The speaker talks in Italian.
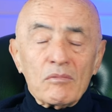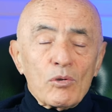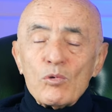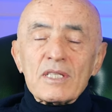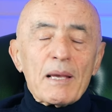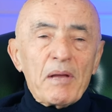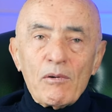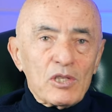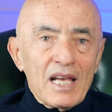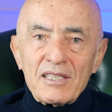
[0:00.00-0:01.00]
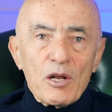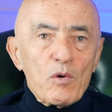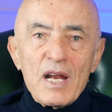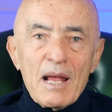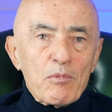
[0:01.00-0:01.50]
non sapevo di essere
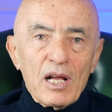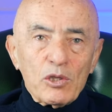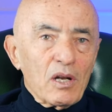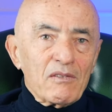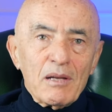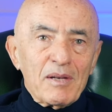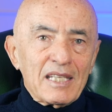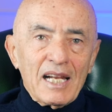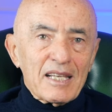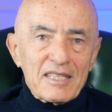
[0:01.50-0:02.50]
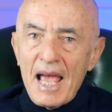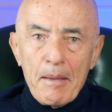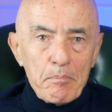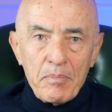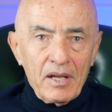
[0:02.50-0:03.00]
un innamorato della vita mentale da
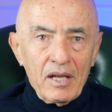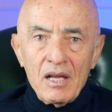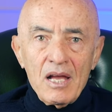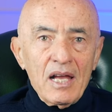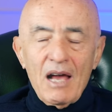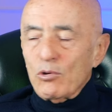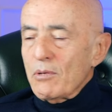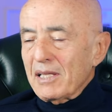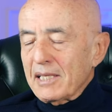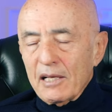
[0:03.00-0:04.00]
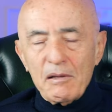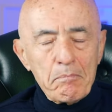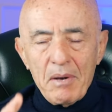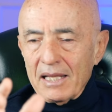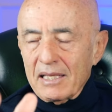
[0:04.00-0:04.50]
sempre, avevo dimenticato
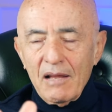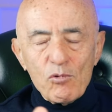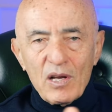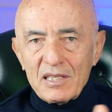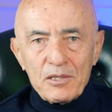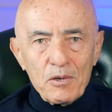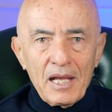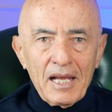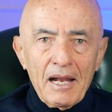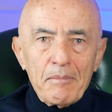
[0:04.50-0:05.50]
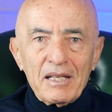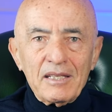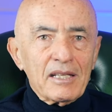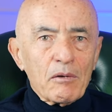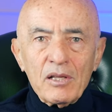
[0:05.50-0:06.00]
in parte la vocazione che era
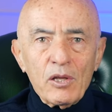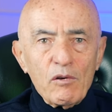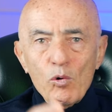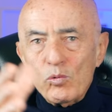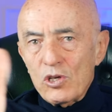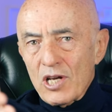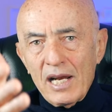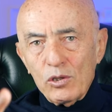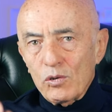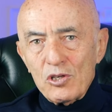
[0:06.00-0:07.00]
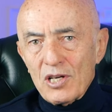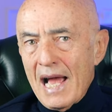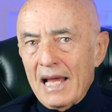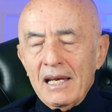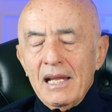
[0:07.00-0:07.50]
partita quando avevo 11 anni, 12
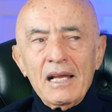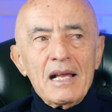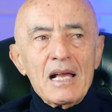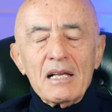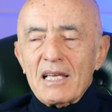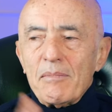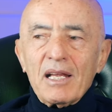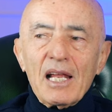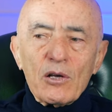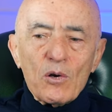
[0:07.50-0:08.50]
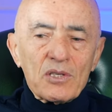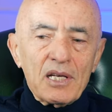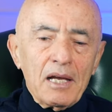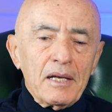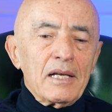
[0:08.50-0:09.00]
anni, sai perché le
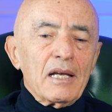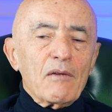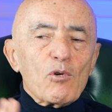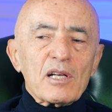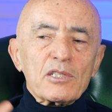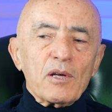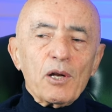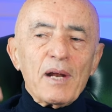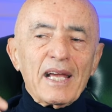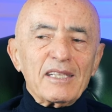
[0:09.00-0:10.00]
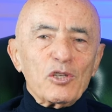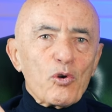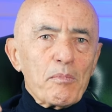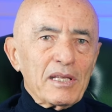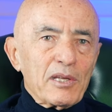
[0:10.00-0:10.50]
cose le vocazioni non è che ti
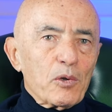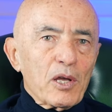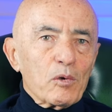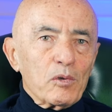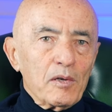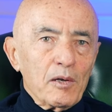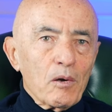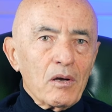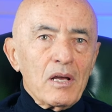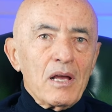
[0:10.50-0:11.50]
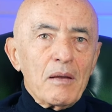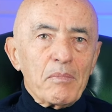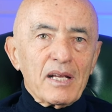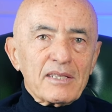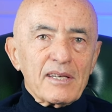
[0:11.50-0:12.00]
tormentano di continuo,
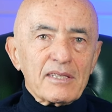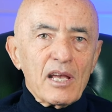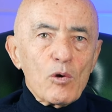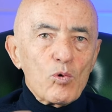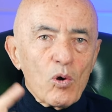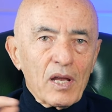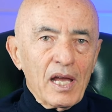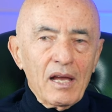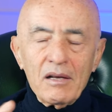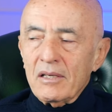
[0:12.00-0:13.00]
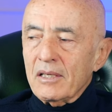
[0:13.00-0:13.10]
perché se sei uno che